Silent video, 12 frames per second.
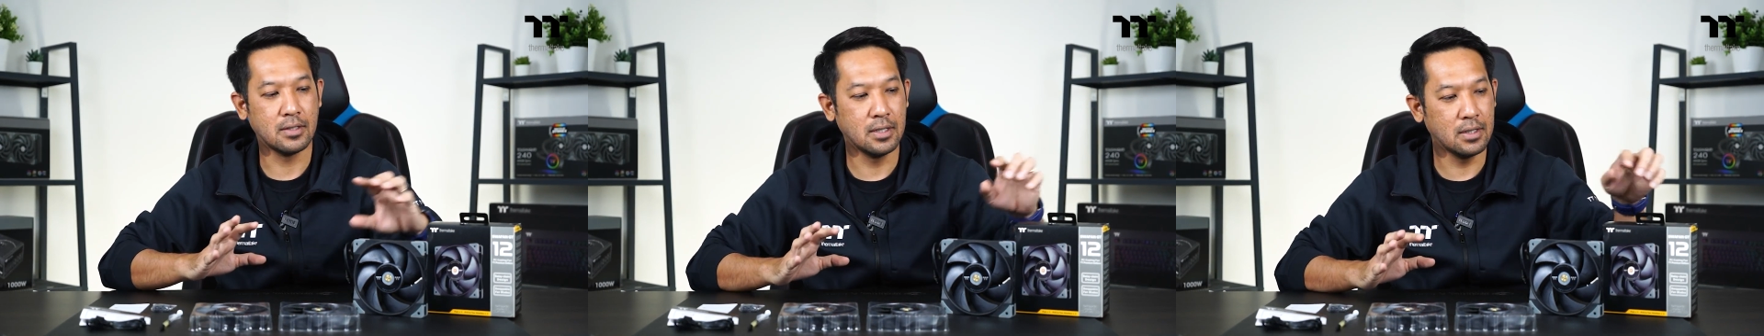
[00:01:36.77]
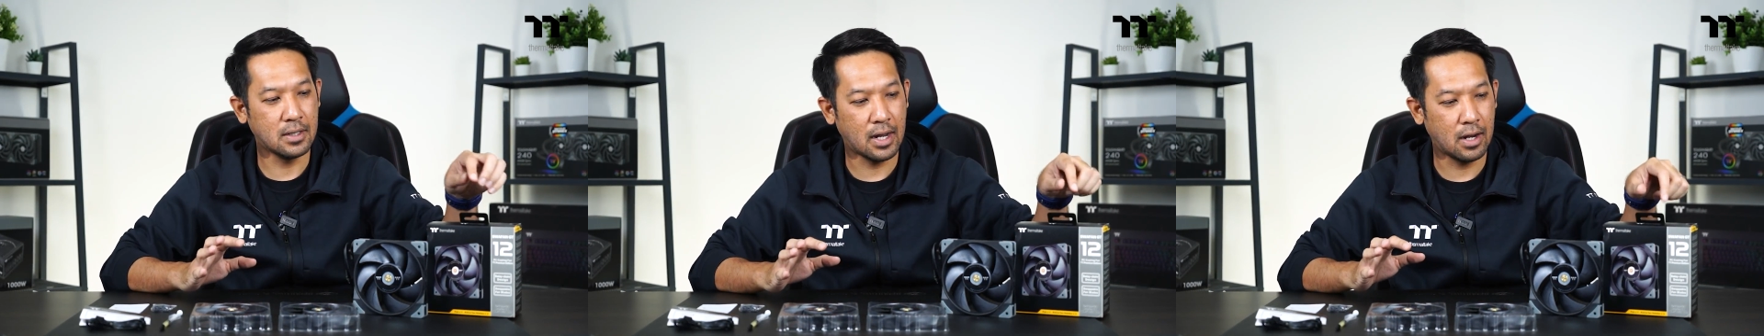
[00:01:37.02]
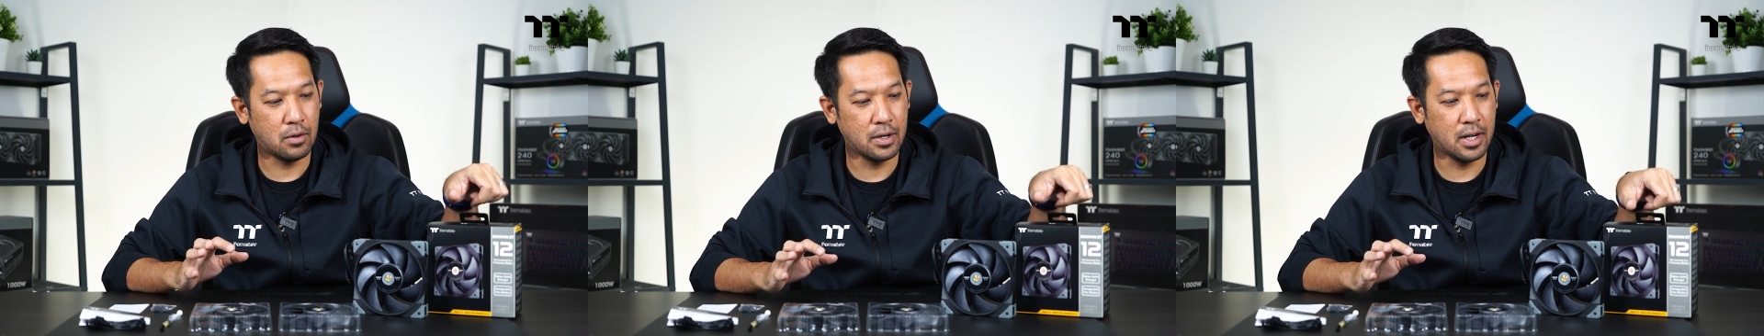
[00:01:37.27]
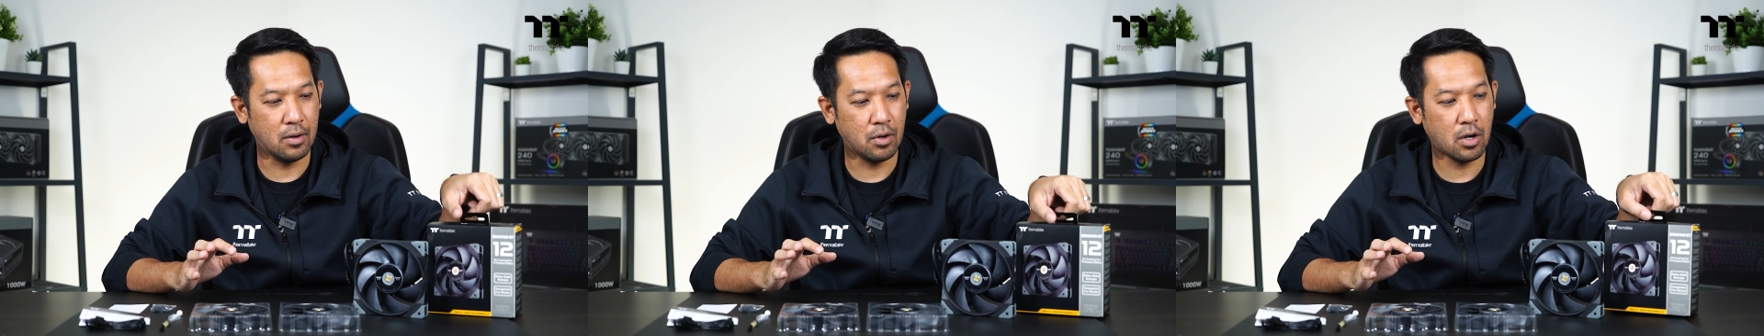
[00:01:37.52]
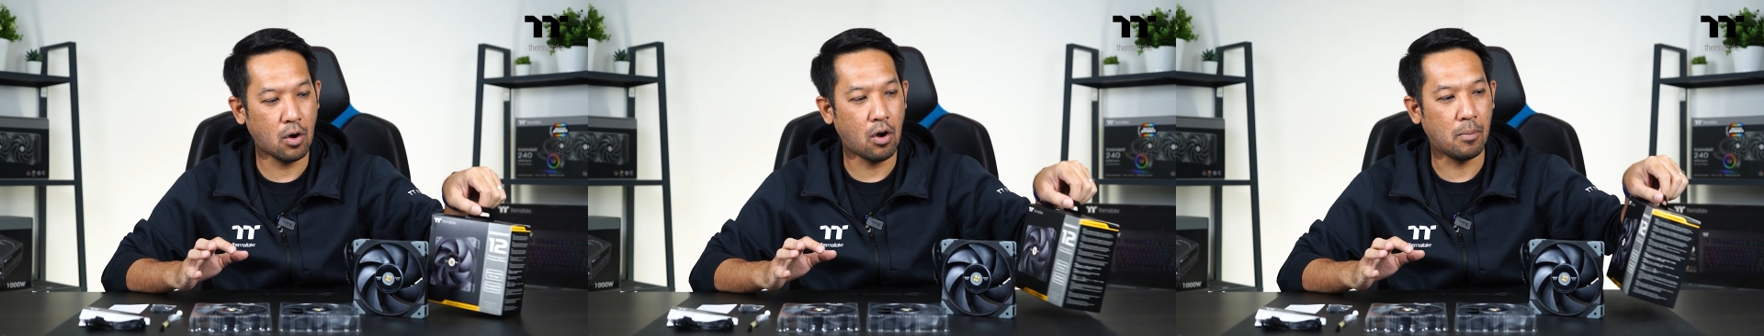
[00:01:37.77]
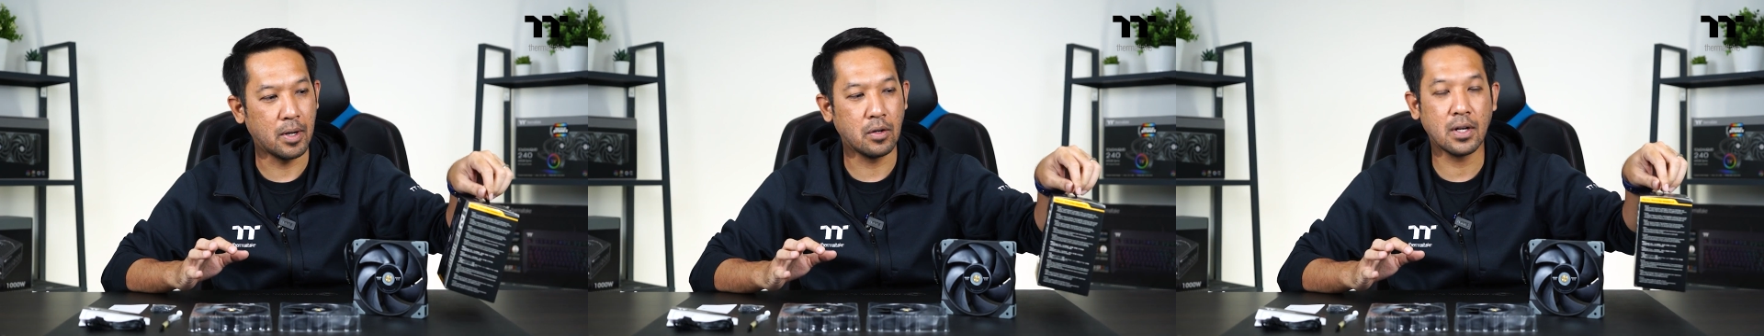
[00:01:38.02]
ซึ่งหลายๆคนเห็นว่ากล่อ
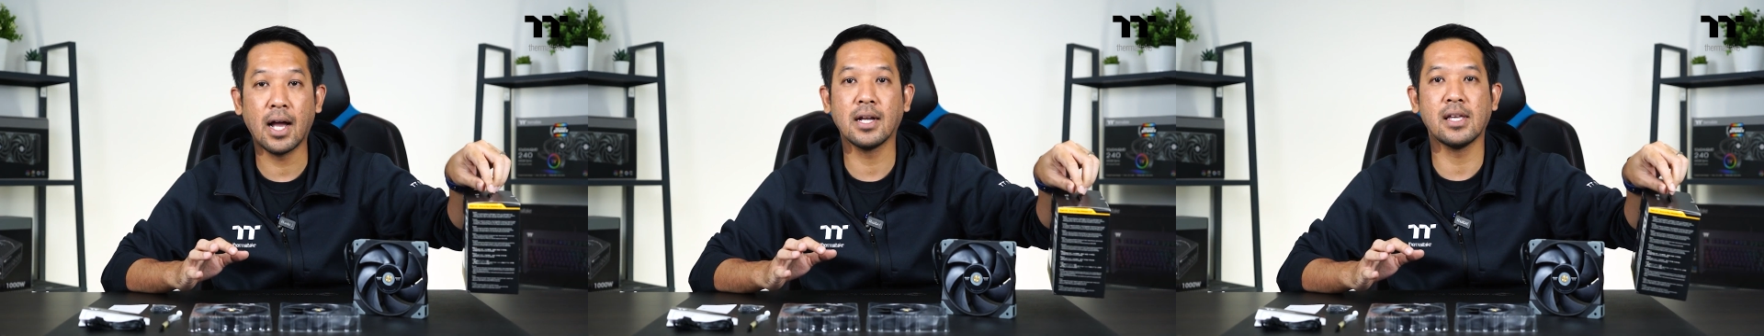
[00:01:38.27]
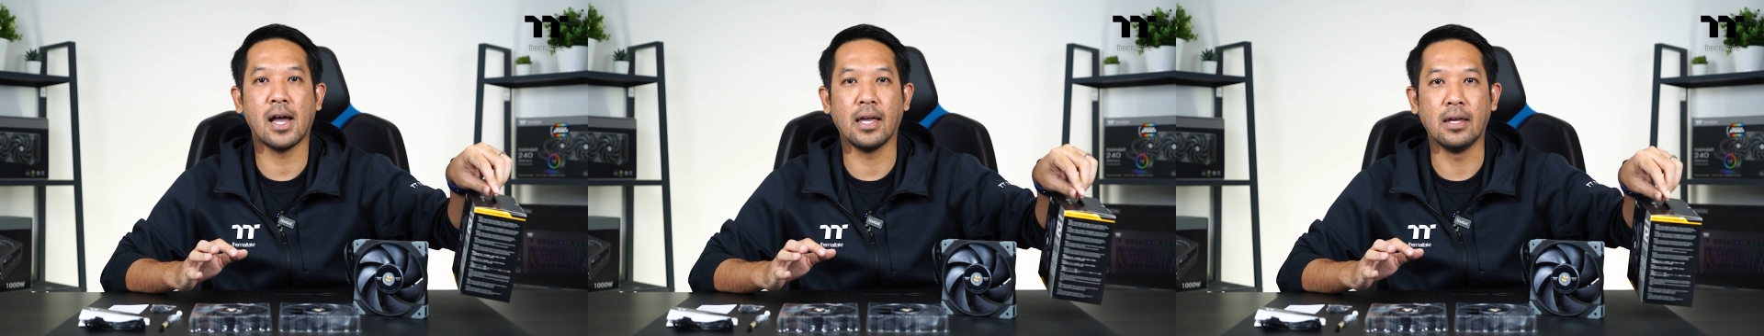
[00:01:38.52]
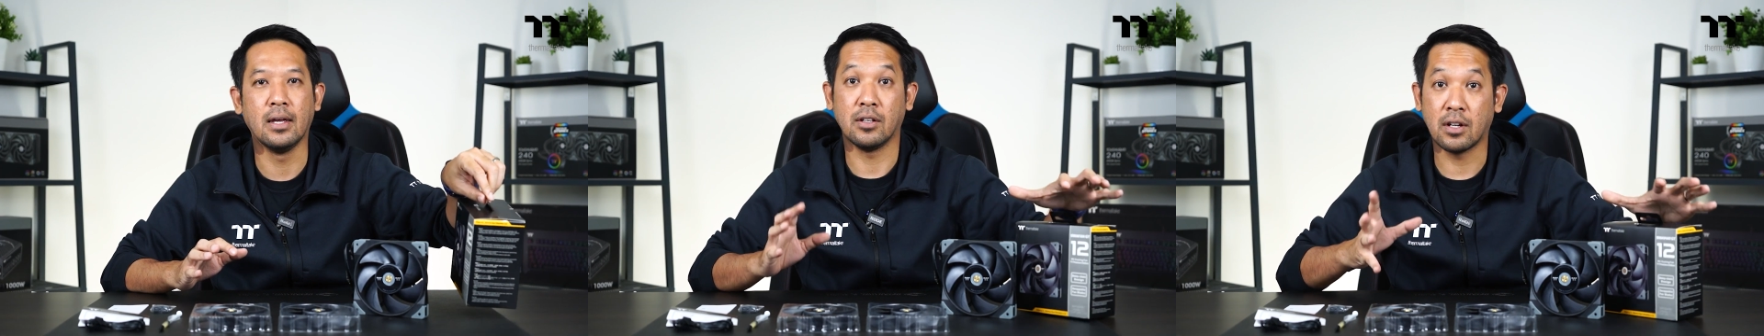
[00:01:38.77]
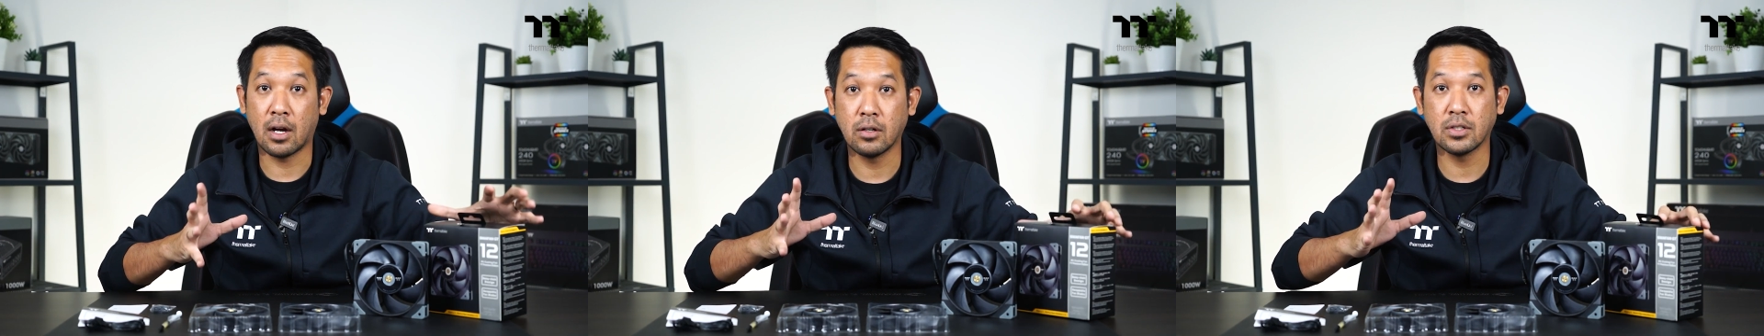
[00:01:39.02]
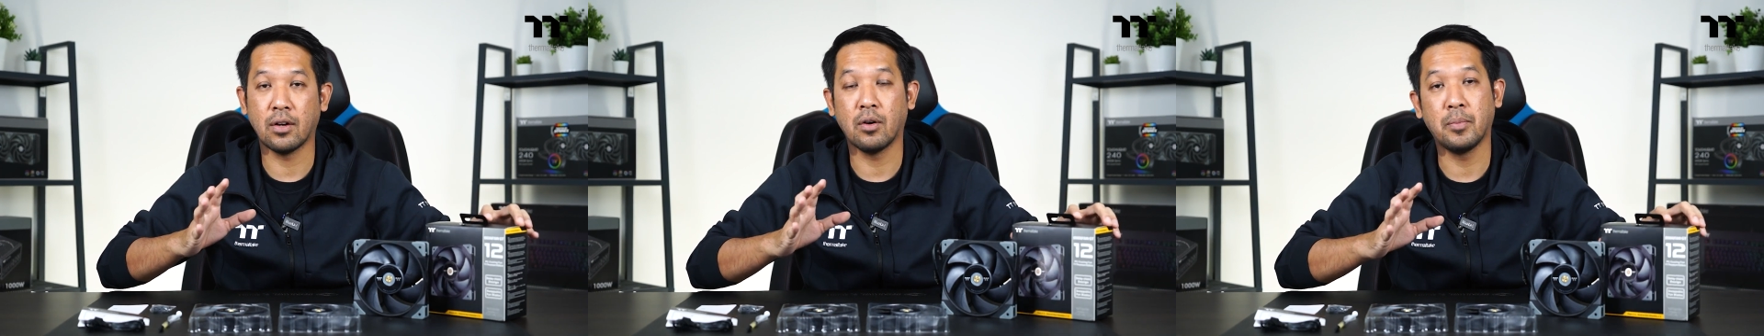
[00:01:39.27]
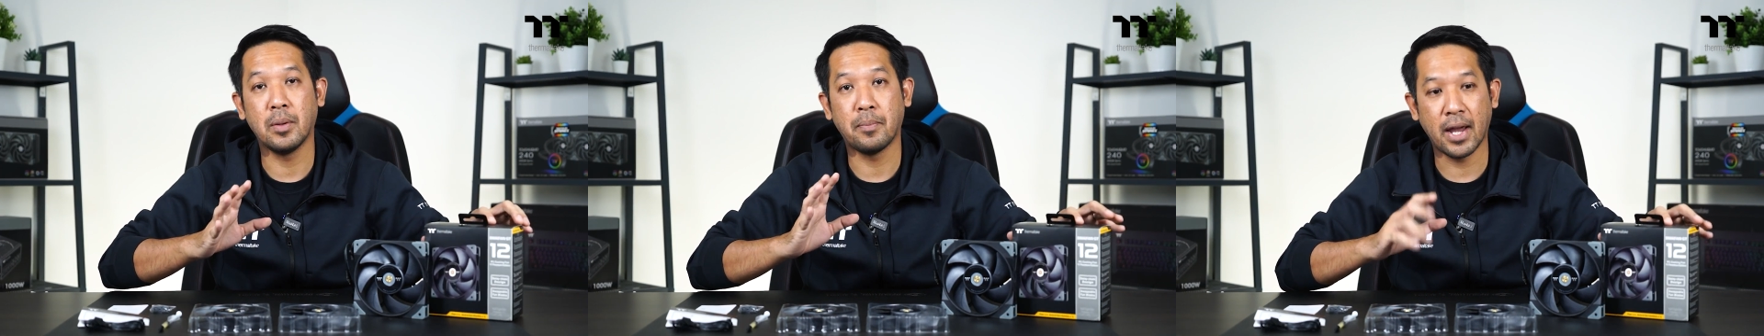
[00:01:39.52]
งมันค่อนข้างใหญ่ เดี๋ยวจะเข้าใจ
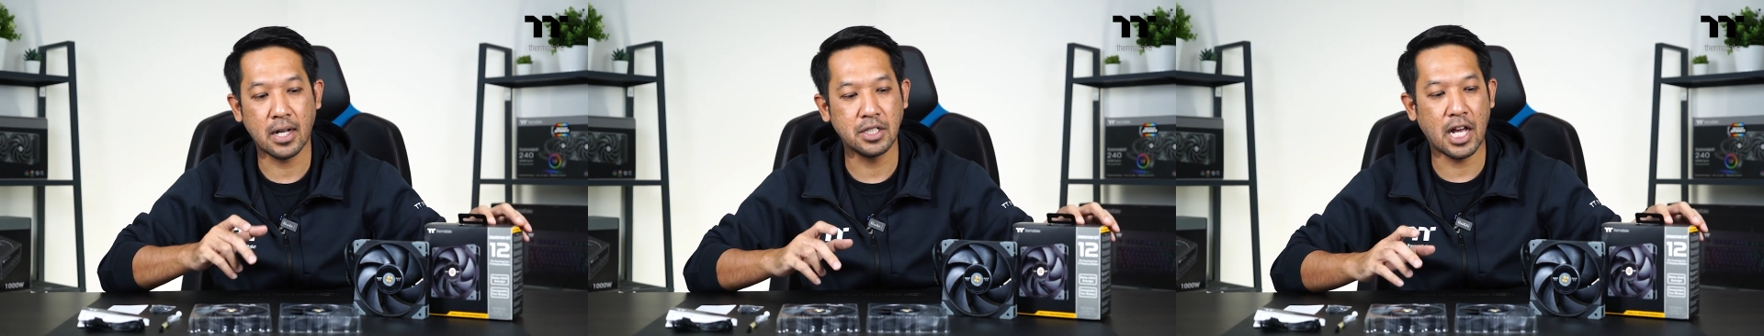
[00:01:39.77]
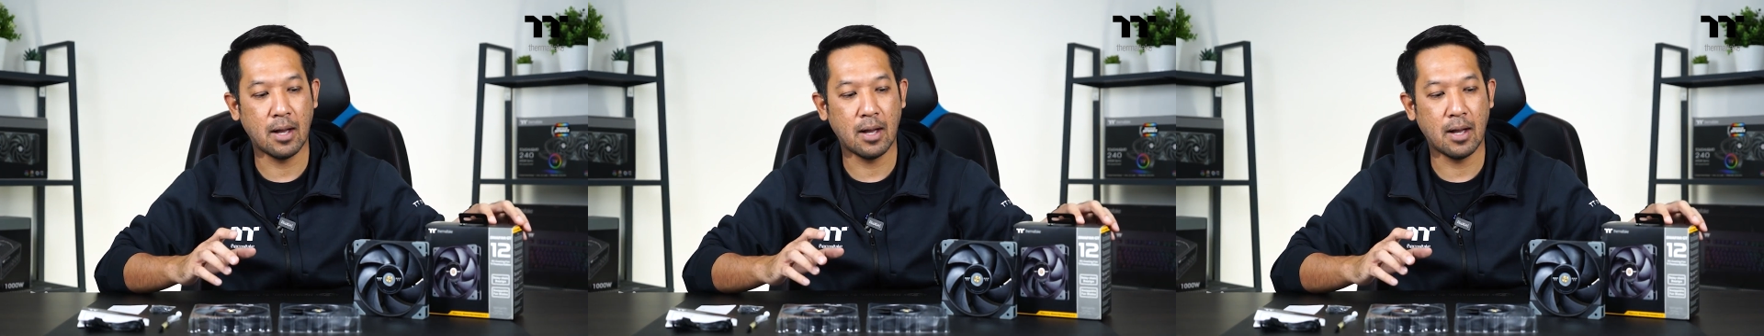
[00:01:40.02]
ว่าเป็นแพ็ค